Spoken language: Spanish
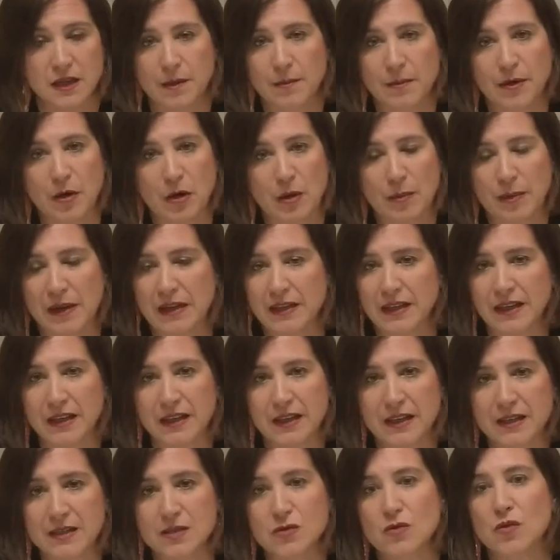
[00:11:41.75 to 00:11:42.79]
pero aparte
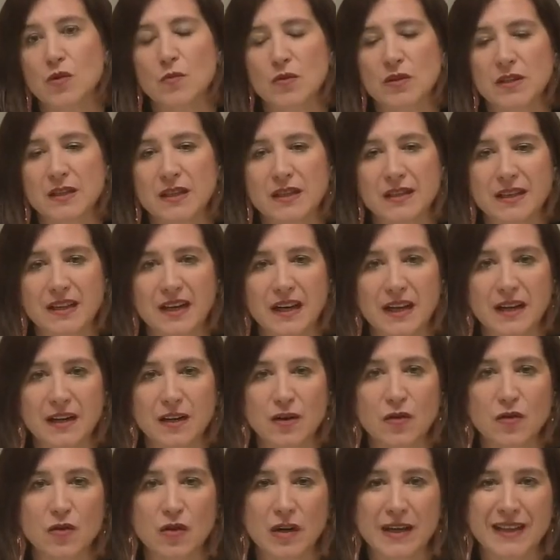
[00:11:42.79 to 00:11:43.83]
de eso, como
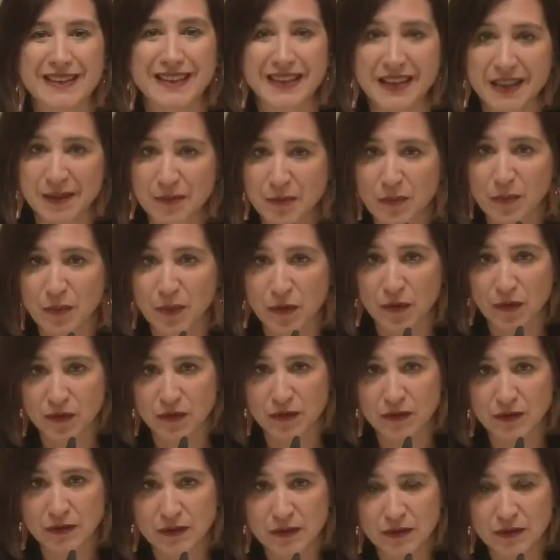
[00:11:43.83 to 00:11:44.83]
entenderán, no hay tiempo